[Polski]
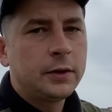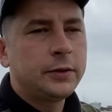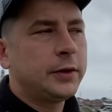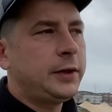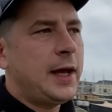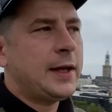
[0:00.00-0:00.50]

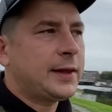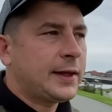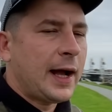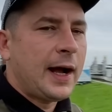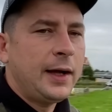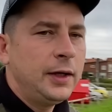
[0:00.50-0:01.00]
No nie
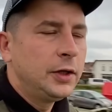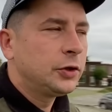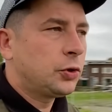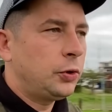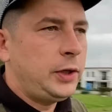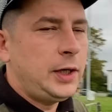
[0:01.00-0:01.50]
ta,
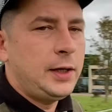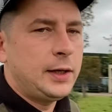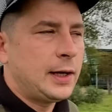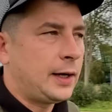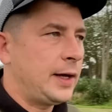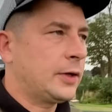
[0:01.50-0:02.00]
to
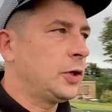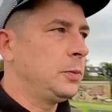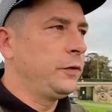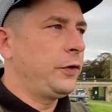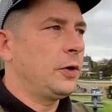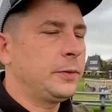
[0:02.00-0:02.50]
inna. Jak to
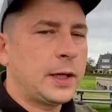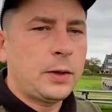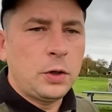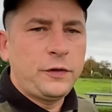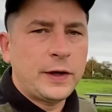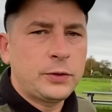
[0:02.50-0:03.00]
mówią,
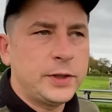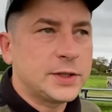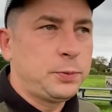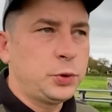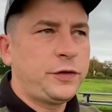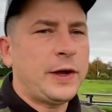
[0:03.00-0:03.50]
tego kwiatu jest
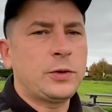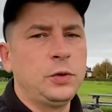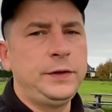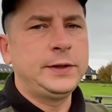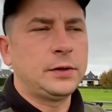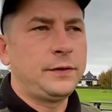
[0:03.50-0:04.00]
pół światu,
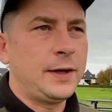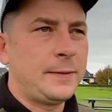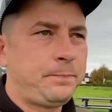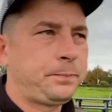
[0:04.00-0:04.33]
widzowie.